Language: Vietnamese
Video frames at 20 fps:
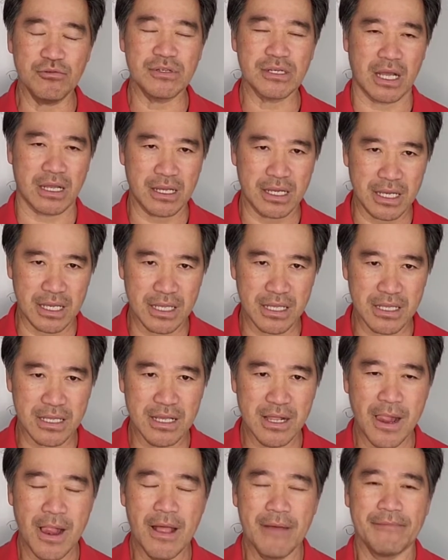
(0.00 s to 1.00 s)
cũng cần khí
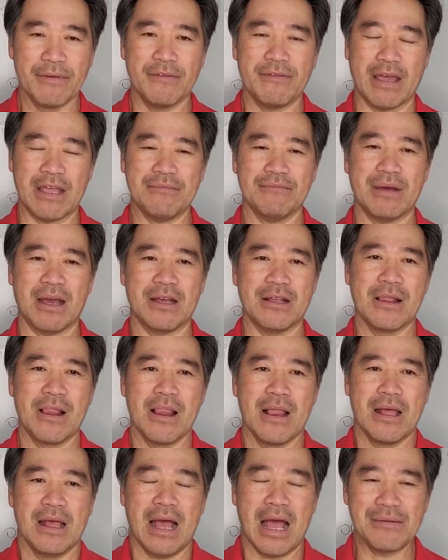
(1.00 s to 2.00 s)
vì vậy mà
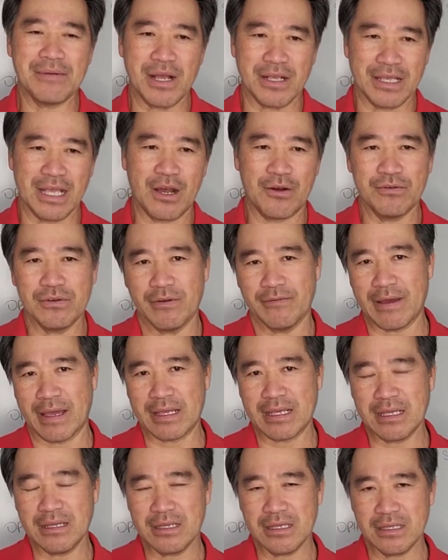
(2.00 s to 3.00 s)
hai gần nhau vì vậy
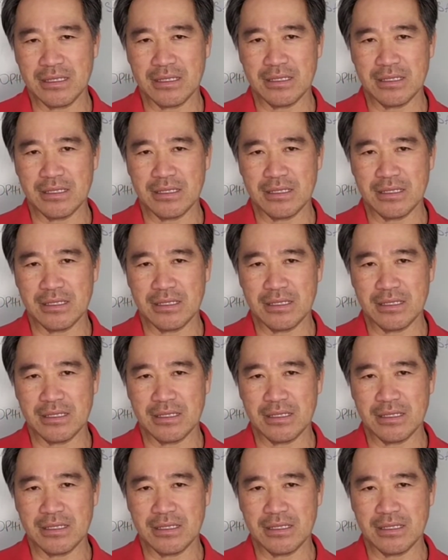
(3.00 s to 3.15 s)
cái